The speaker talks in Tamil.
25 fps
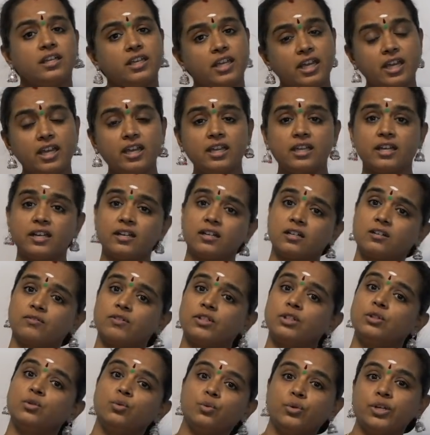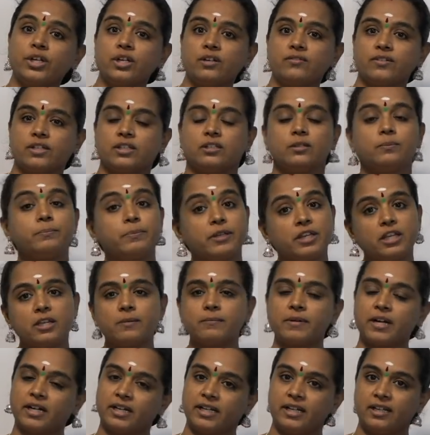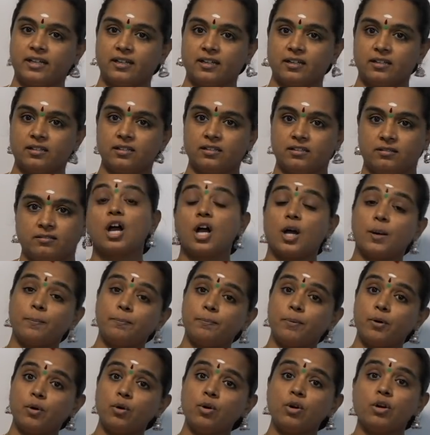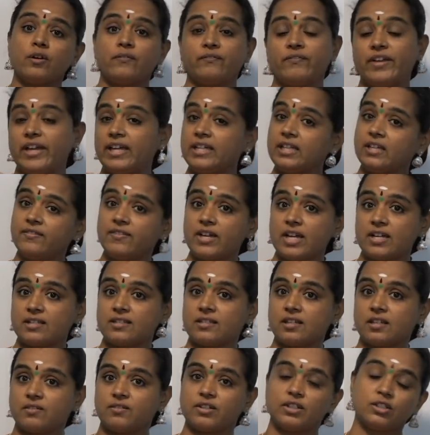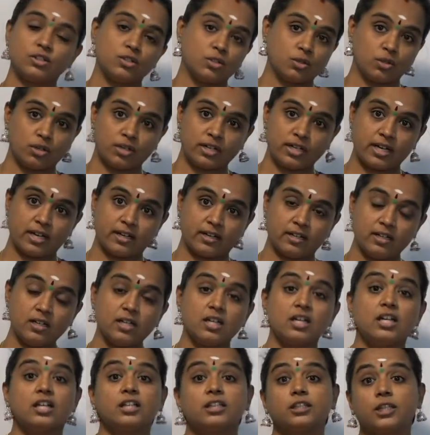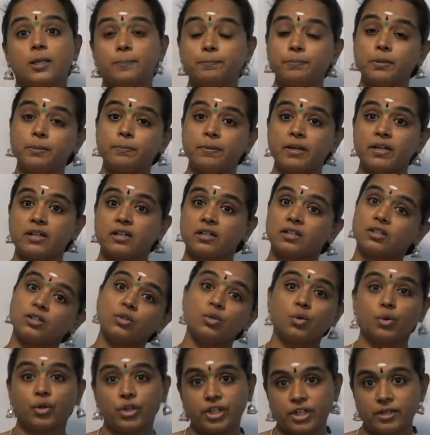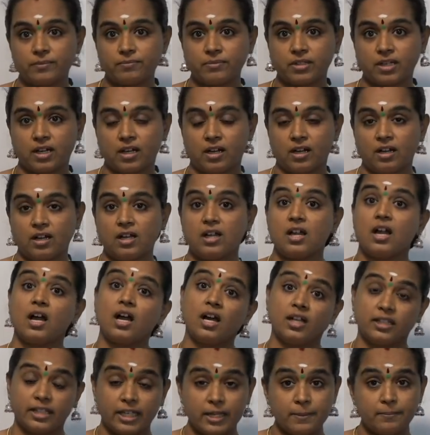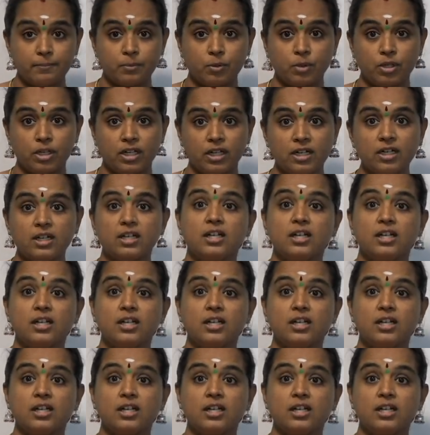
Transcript: ஏன் எனக்கு வந்து உயிர் வந்து பிரிய மாட்டேங்கிறது அப்போ வேதவியாசர் வந்து சொல்றாரு தப்பு பண்றது குற்றம்தான் அதே போல